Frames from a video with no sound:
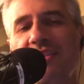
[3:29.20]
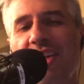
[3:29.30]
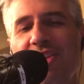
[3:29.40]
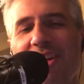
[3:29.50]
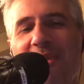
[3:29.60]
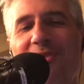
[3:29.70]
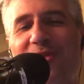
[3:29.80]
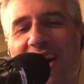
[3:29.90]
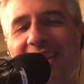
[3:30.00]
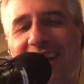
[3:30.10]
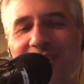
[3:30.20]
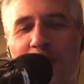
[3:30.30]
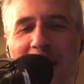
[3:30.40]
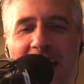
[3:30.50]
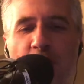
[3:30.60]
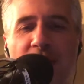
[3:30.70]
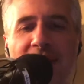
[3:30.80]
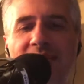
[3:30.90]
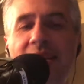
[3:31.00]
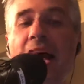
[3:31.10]
C'est jamais le fun d'être comparé aux
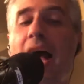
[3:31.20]
nazis,